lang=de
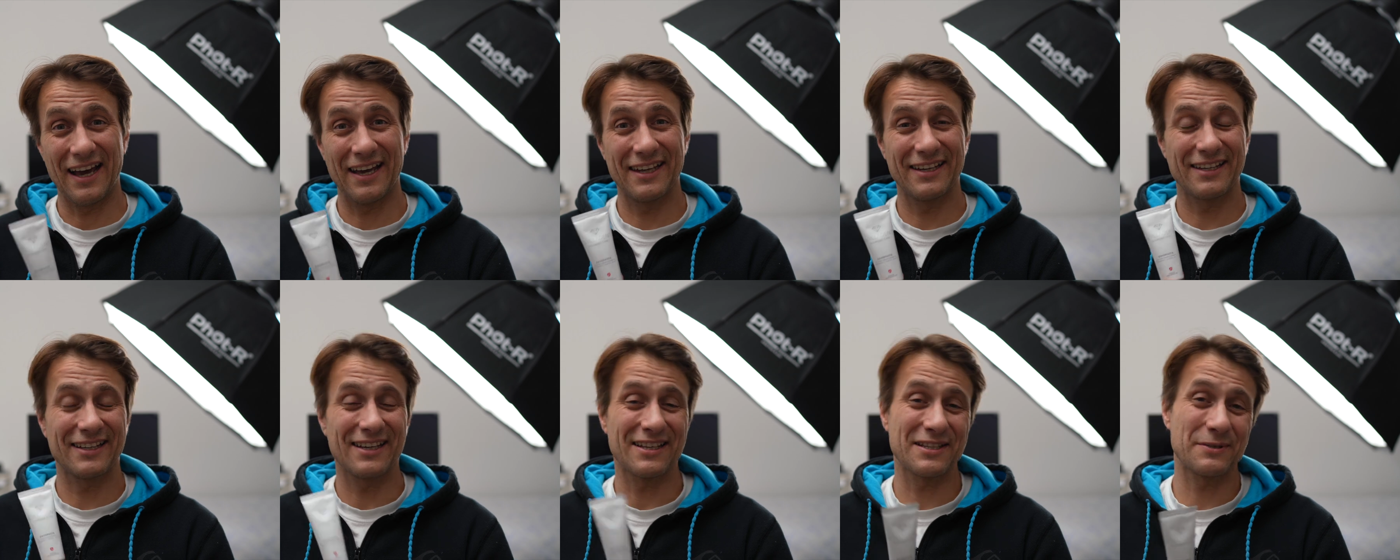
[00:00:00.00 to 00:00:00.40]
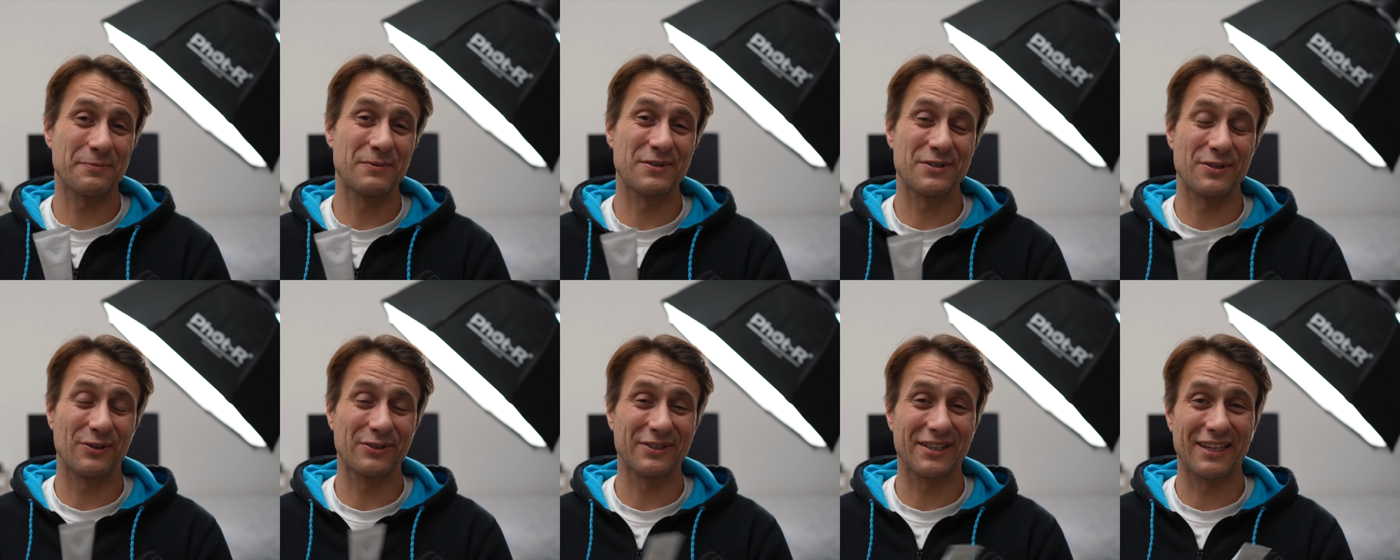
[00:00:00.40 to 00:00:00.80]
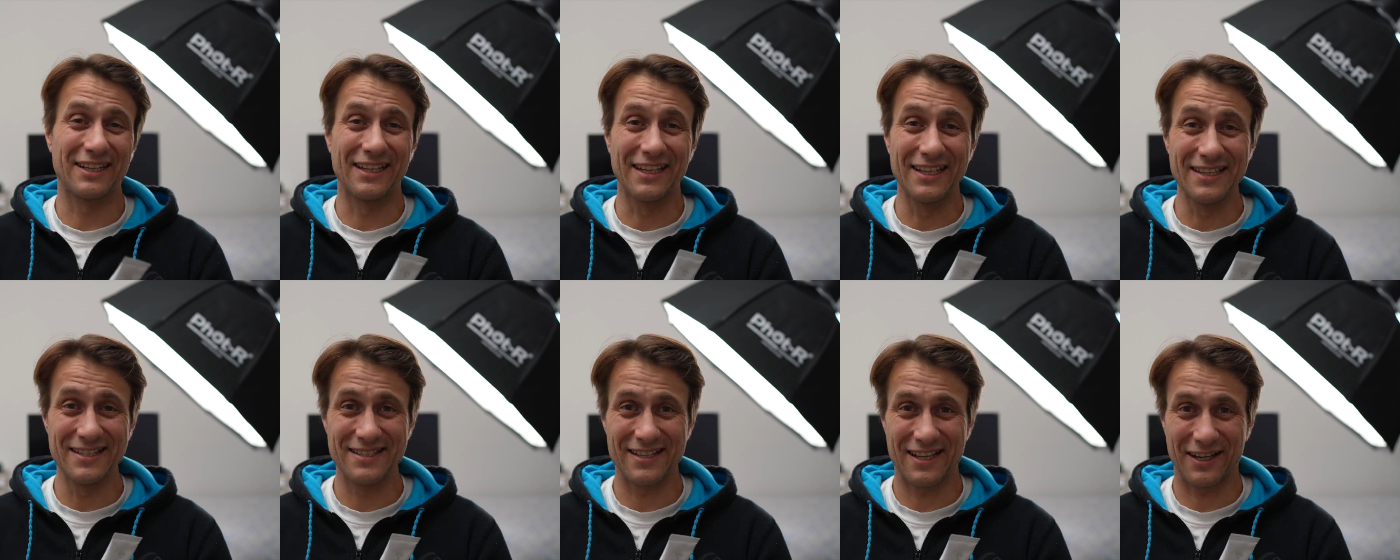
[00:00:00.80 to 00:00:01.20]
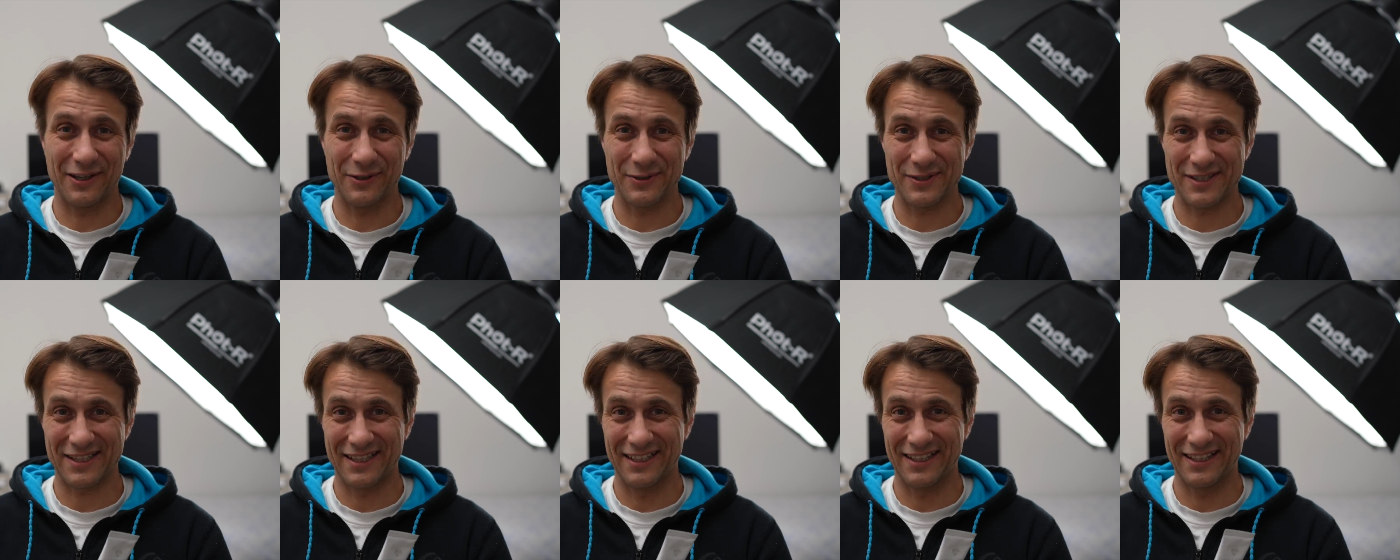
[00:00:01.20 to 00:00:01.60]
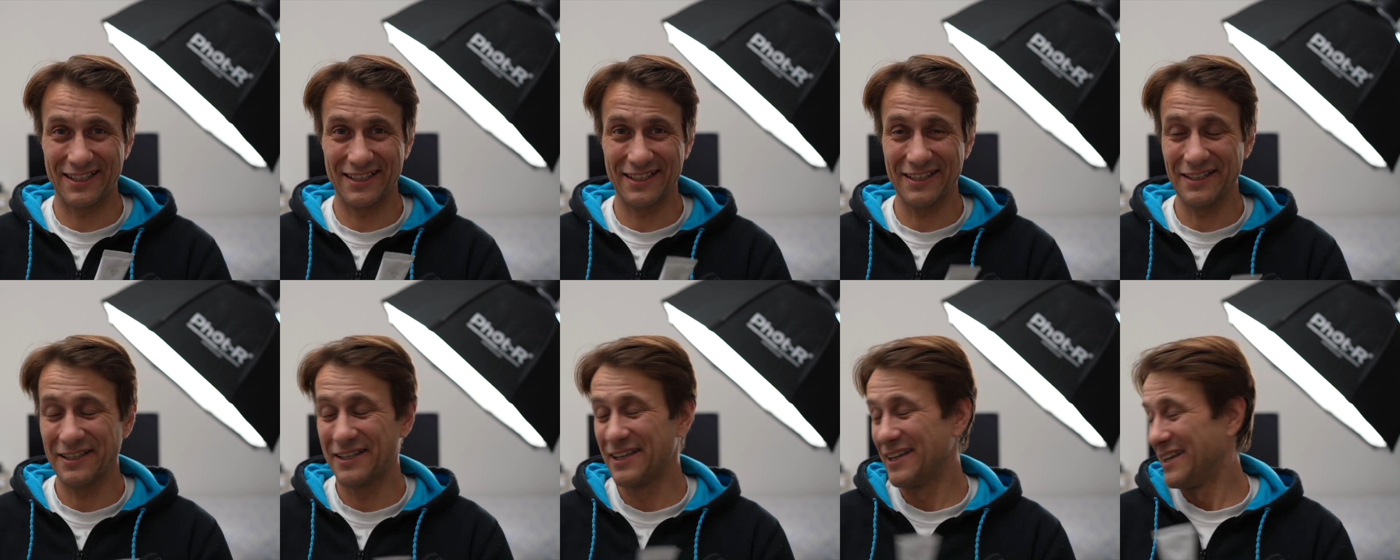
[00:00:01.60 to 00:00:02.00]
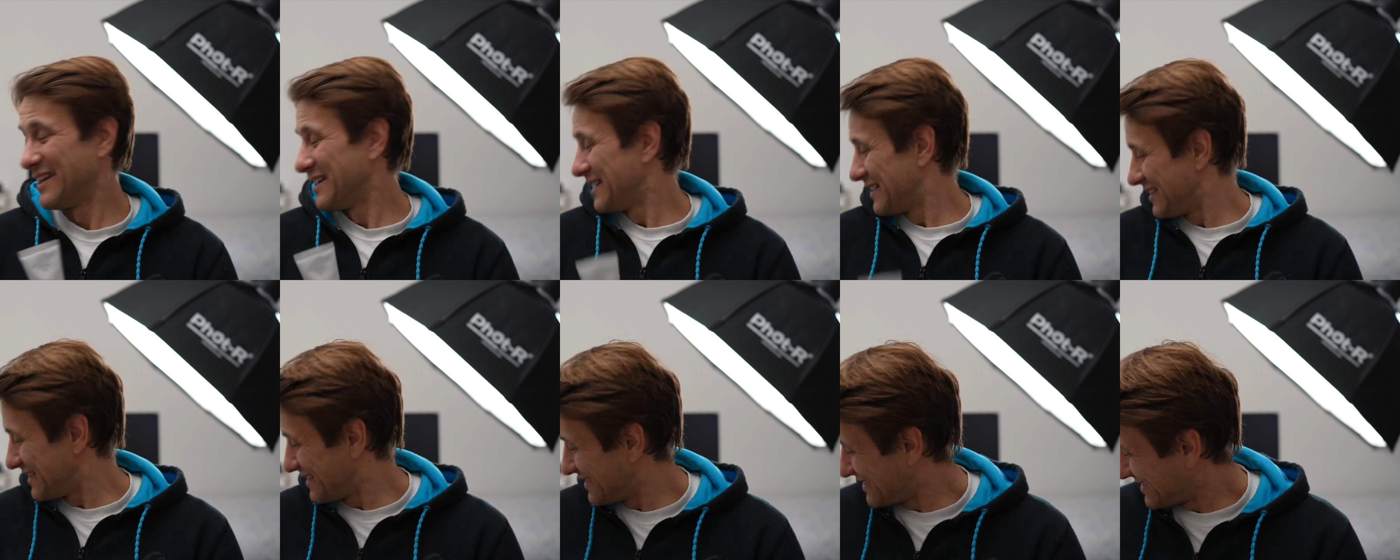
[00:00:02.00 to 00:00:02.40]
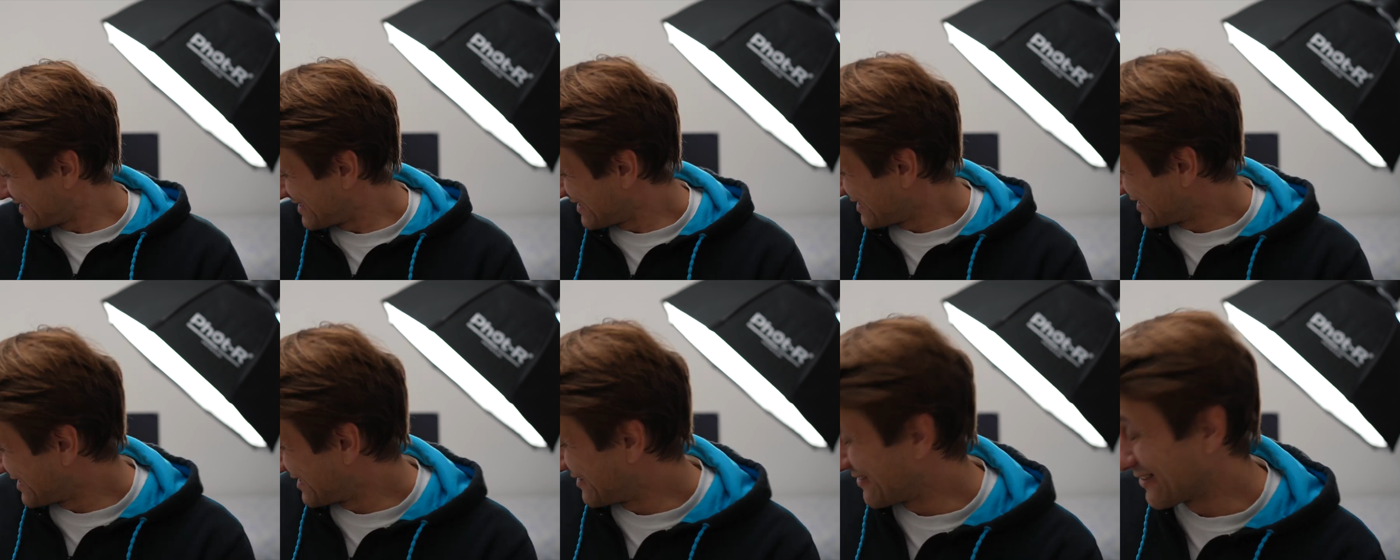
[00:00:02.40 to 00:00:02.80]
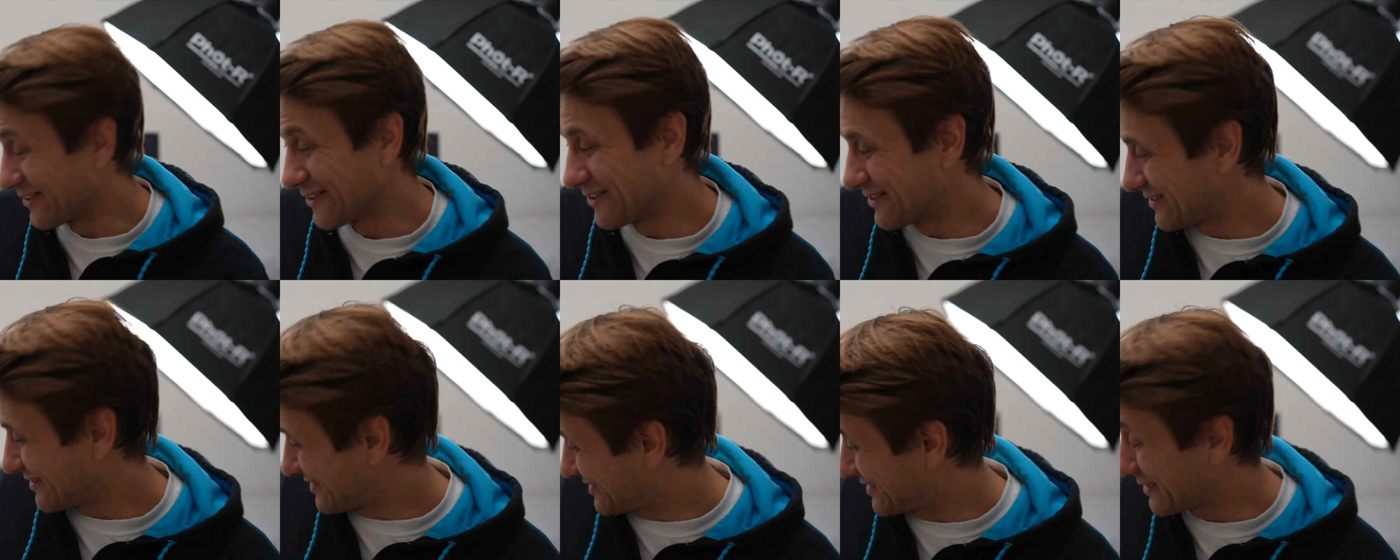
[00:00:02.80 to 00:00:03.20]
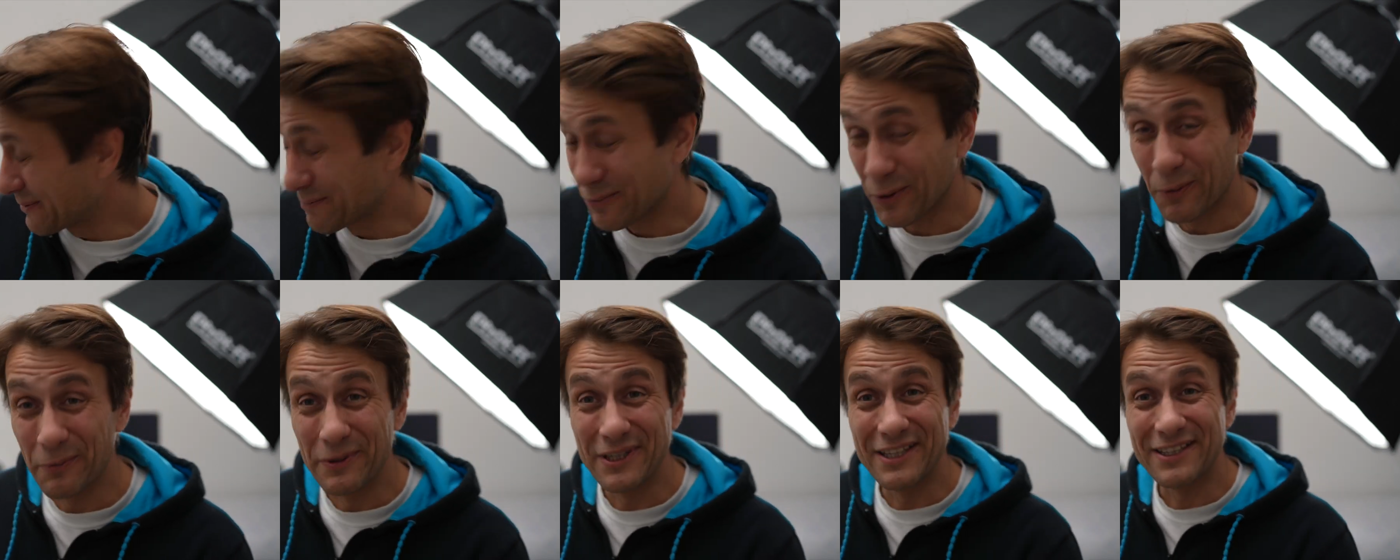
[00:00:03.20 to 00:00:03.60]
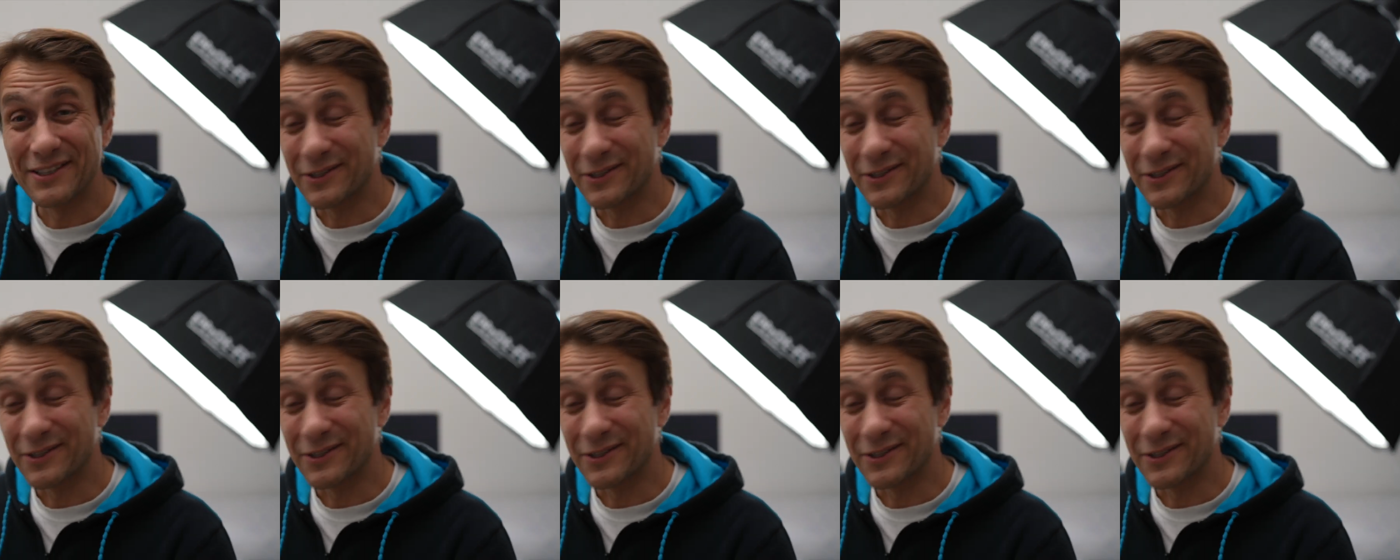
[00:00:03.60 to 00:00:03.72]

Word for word: eine ganz besondere Linse ausgeliehen. Und die probiere